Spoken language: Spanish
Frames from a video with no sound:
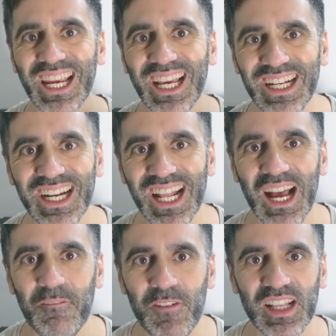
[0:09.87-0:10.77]

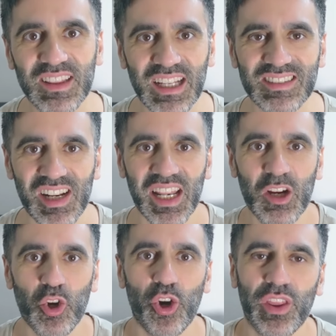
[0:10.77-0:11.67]
genera ventas
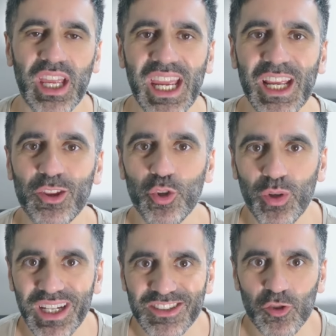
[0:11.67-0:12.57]
récord. Esto
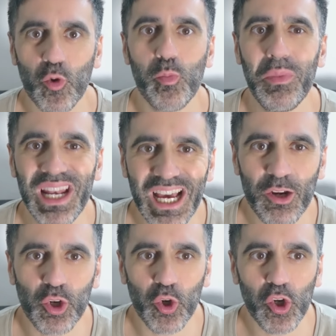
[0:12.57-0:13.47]
es un milagro
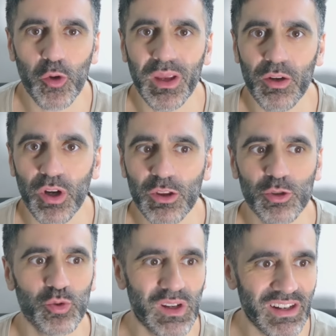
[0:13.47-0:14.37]
económico. Esto
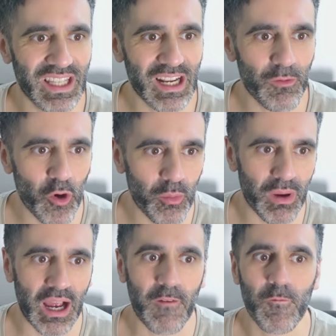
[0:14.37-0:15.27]
es una verdadera
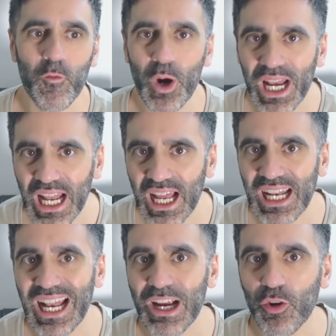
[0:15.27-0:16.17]
bomba. Vuela
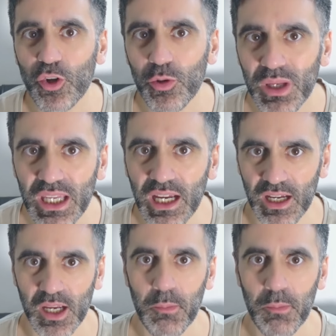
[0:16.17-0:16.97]
la economía.